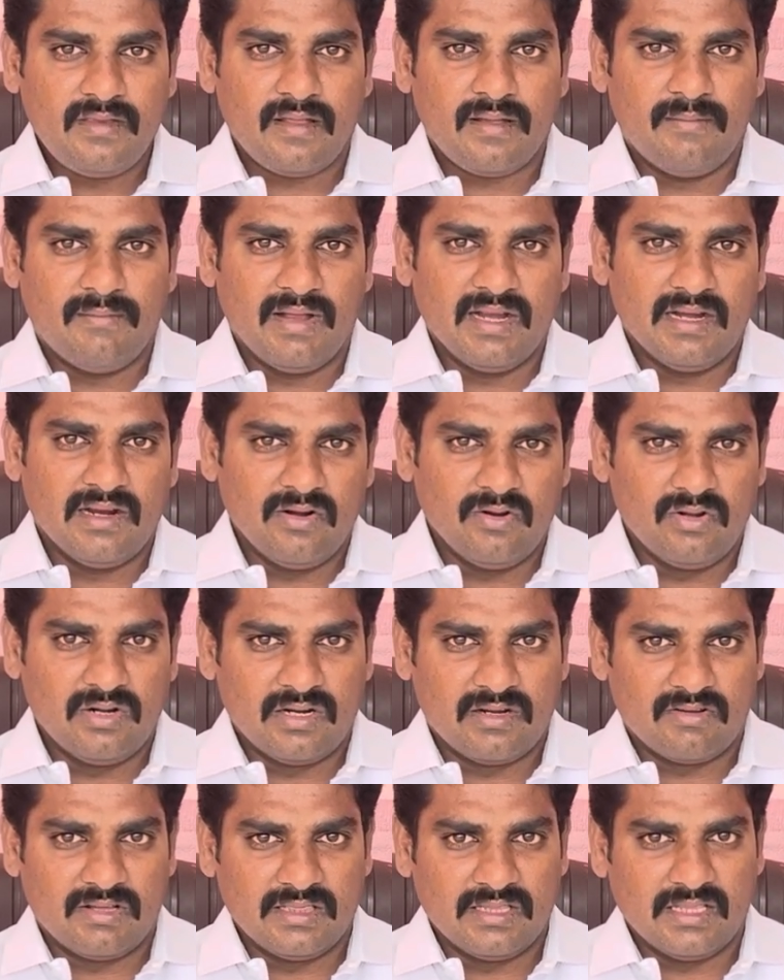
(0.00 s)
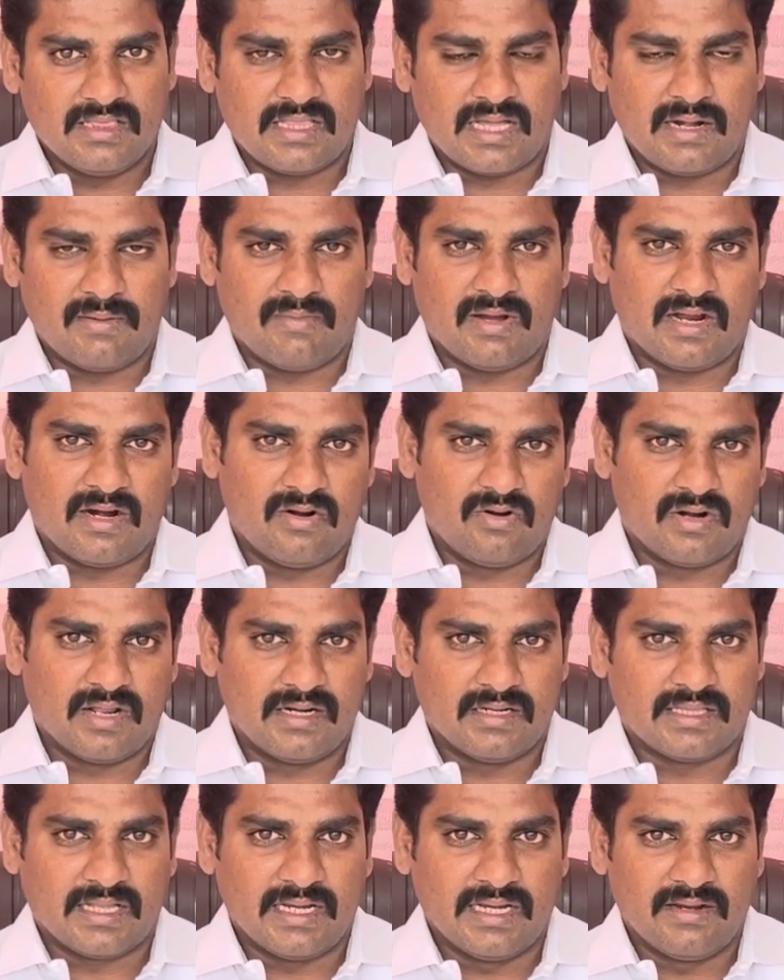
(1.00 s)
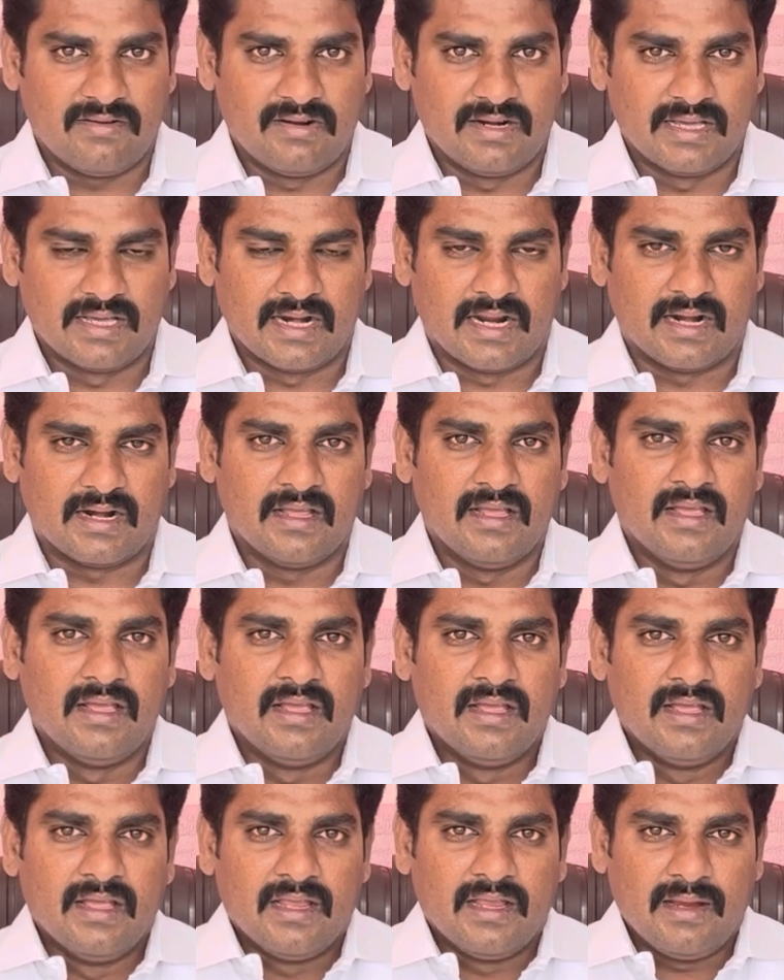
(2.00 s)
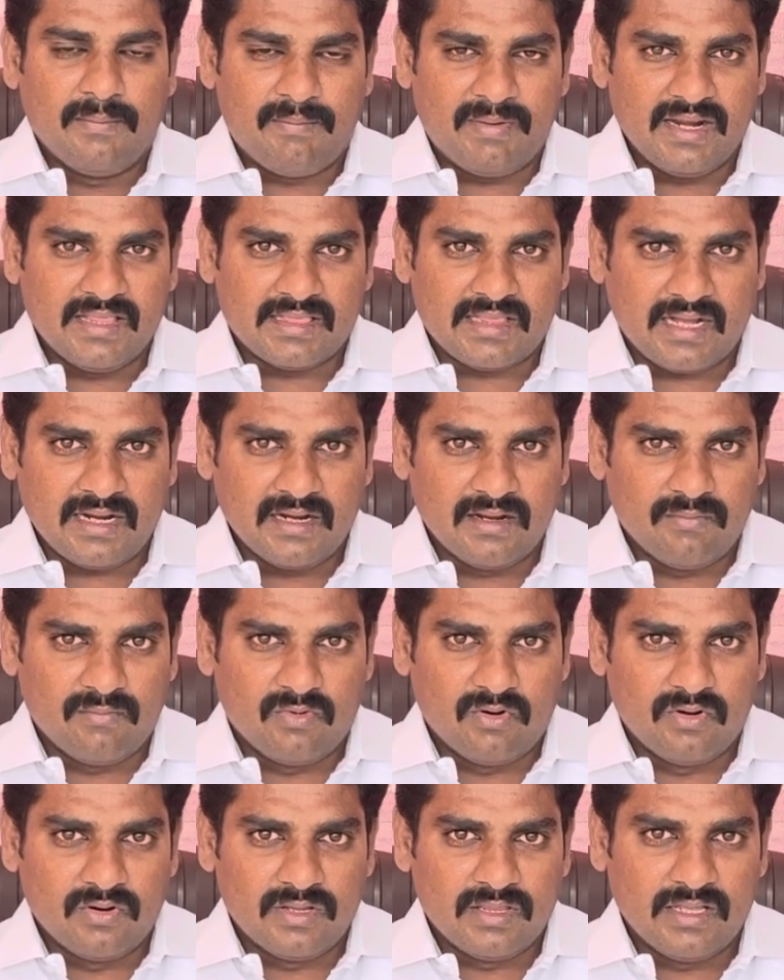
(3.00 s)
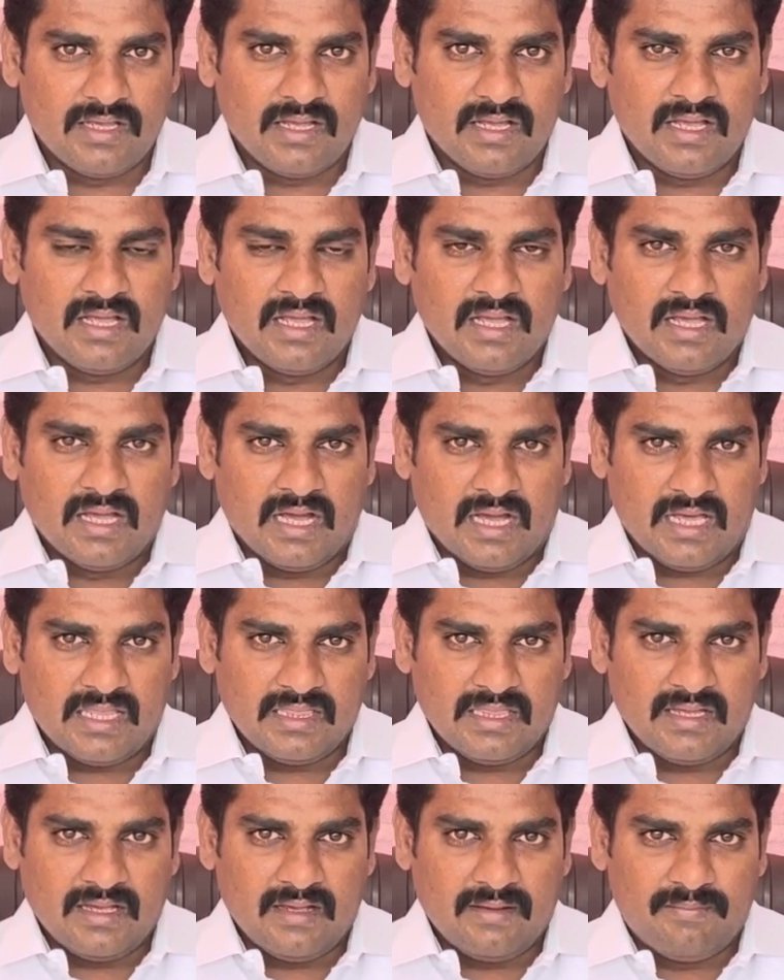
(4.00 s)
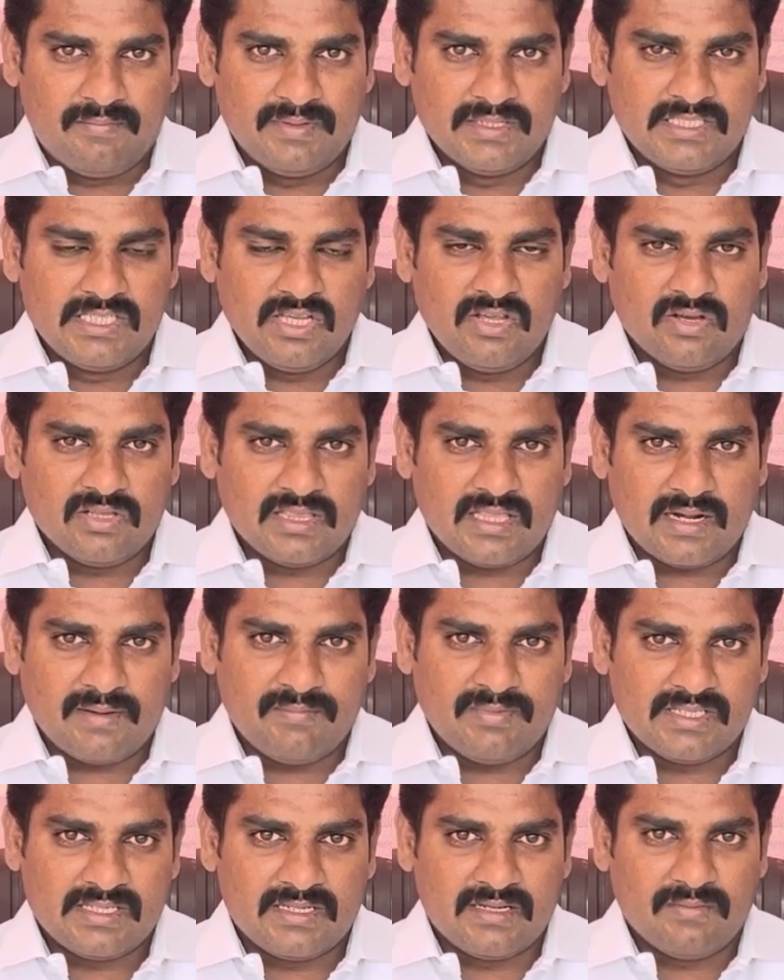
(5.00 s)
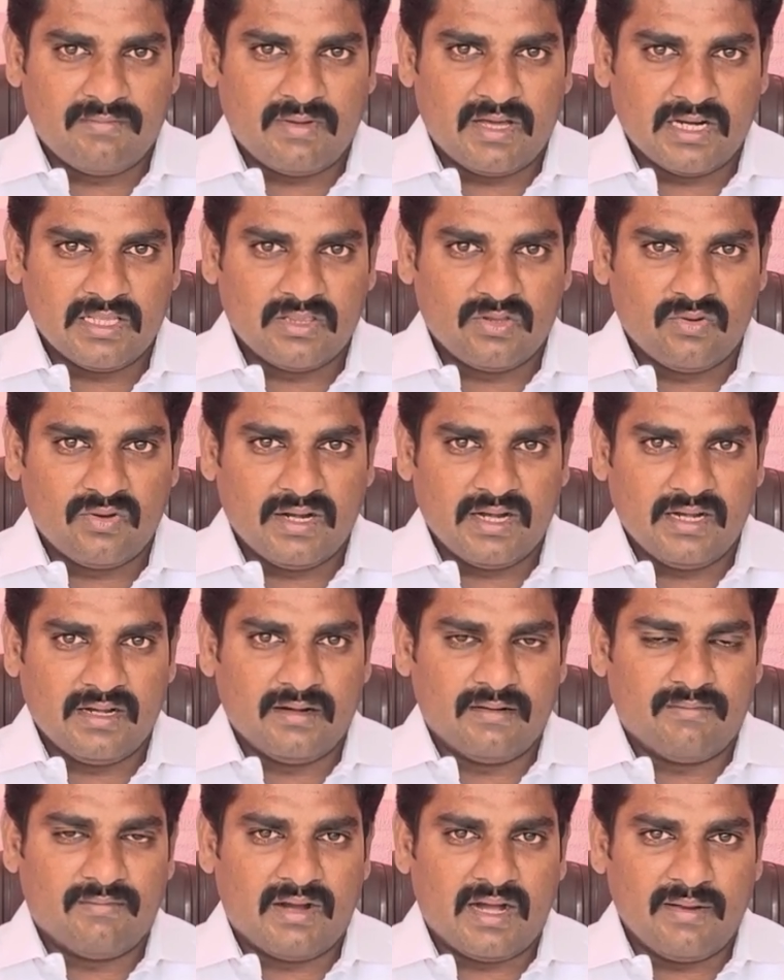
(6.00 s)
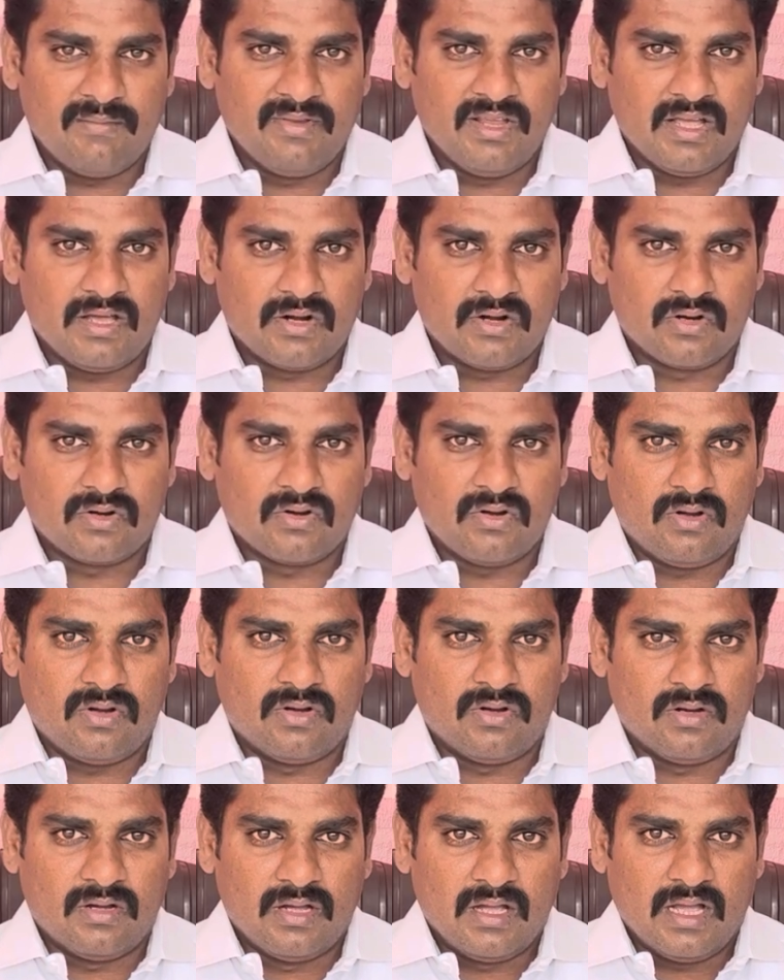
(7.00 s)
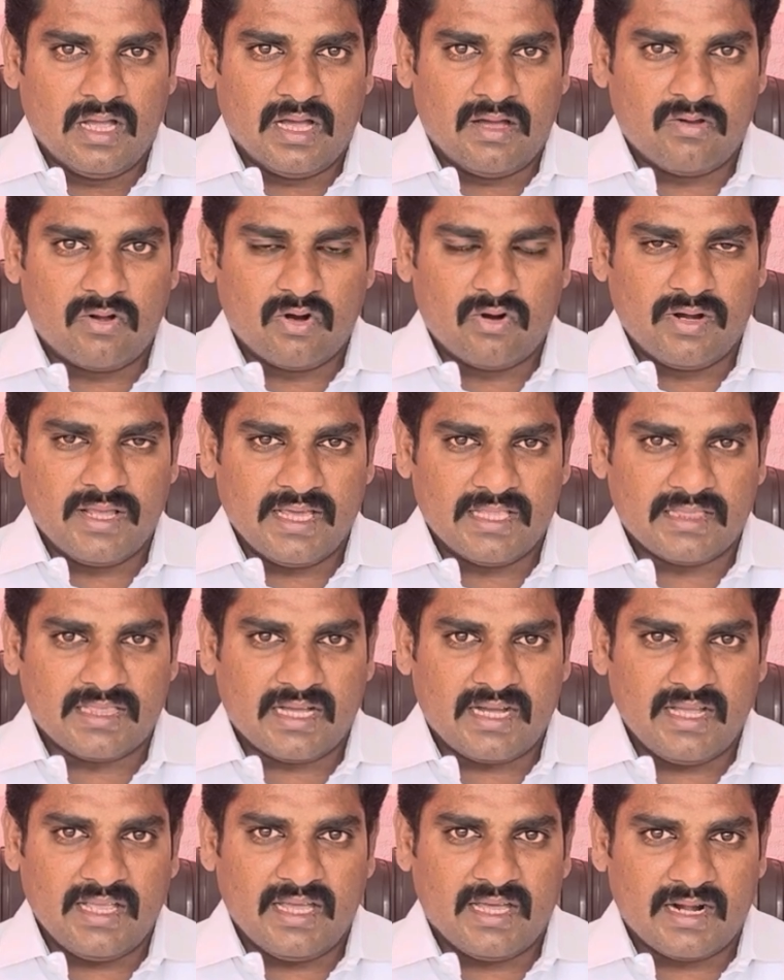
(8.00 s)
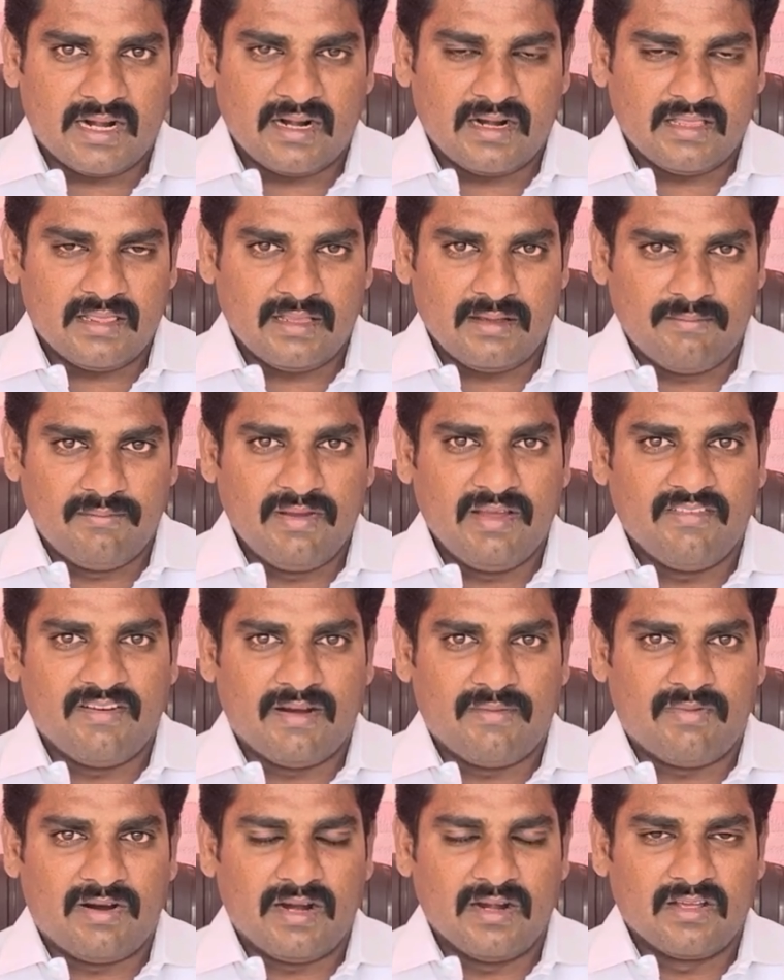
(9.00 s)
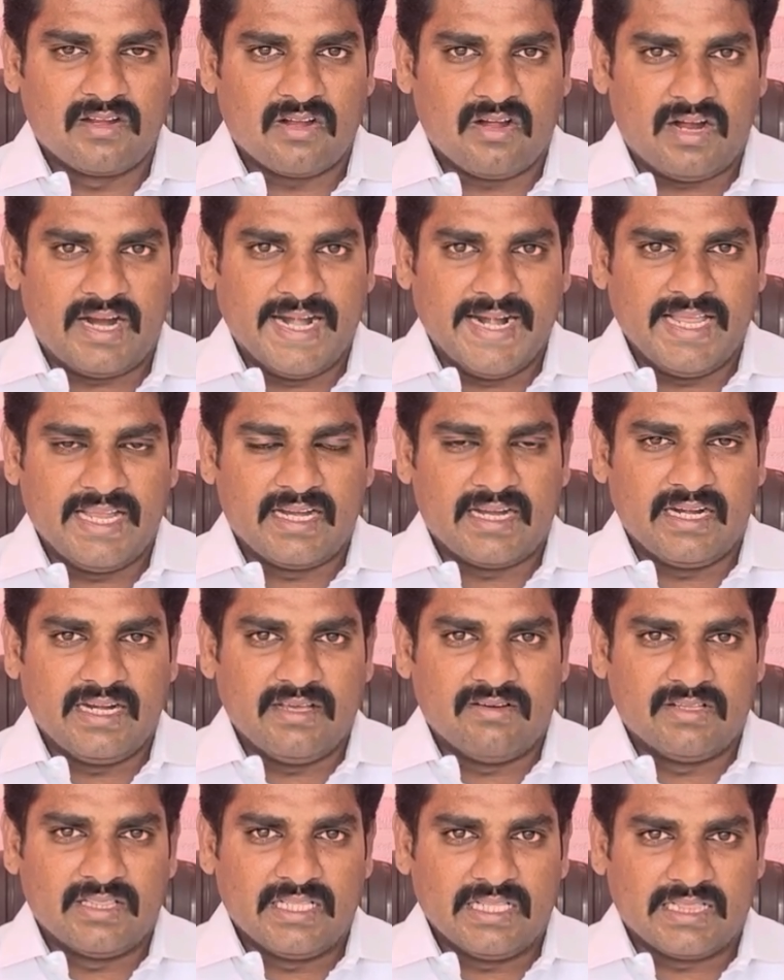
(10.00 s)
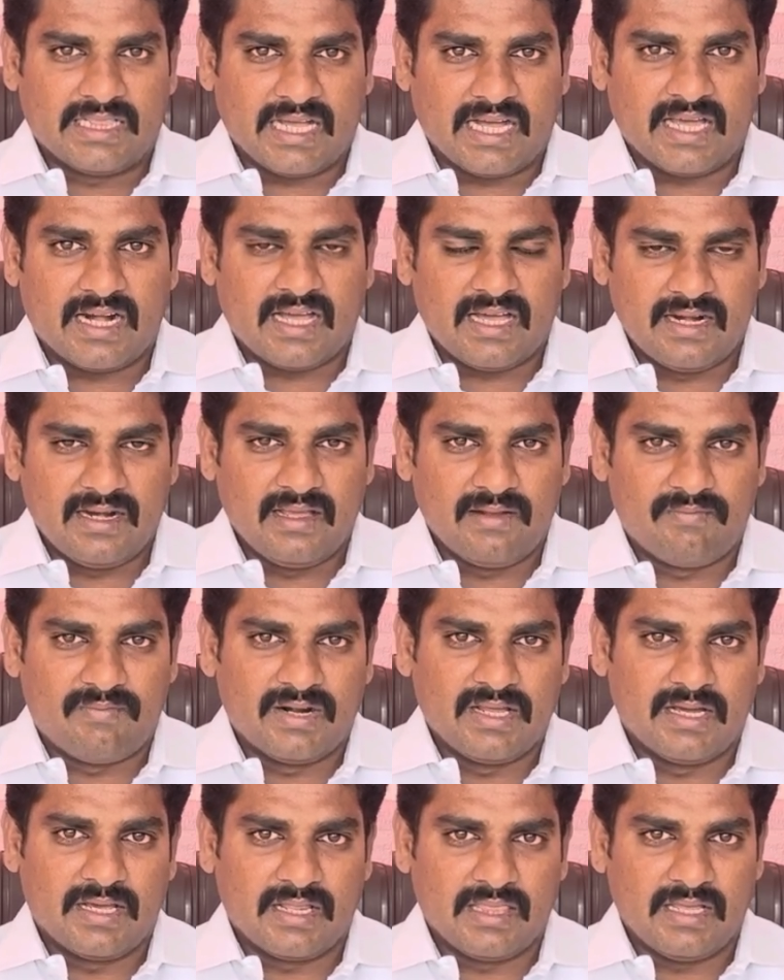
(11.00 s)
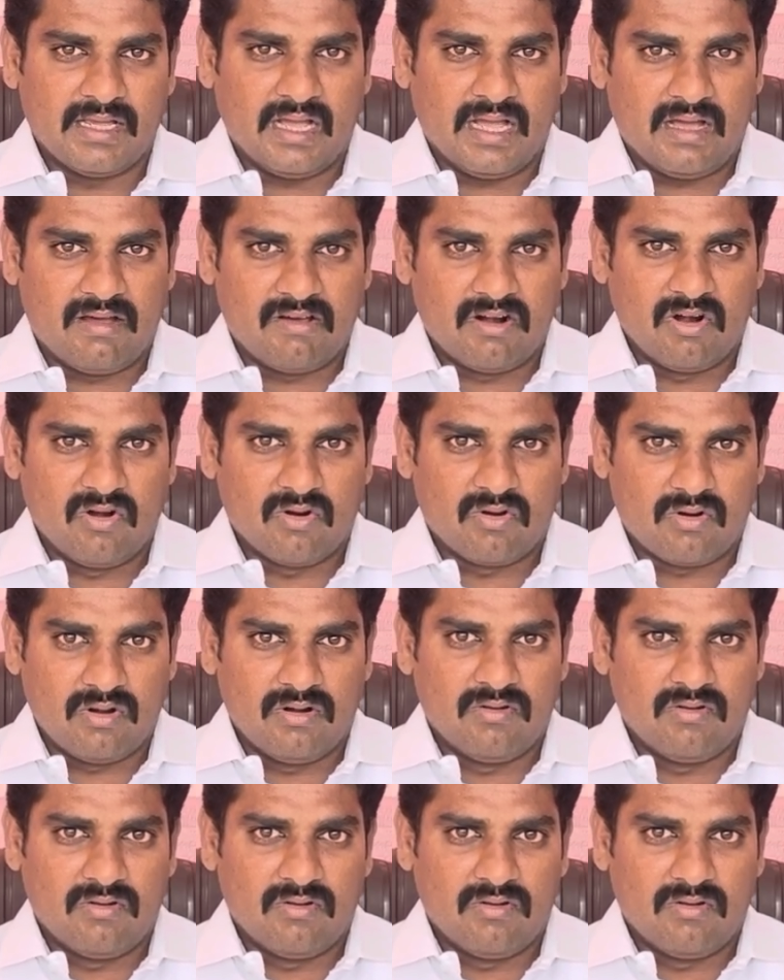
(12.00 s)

பெங்களூருக்கு வந்து தன் மகளுடன் தங்கிவிடுகிறார் இப்படி தங்கும்போது அந்த பிசியோதெரபிஸ்ட் மருத்துவரின் மாமியாருக்கும் அவருடைய தாயாரான அந்த பீவா பாலுக்கும் அடிக்கடி வந்து தகராறு ஏற்படுகிறது அவர்களுக்குள்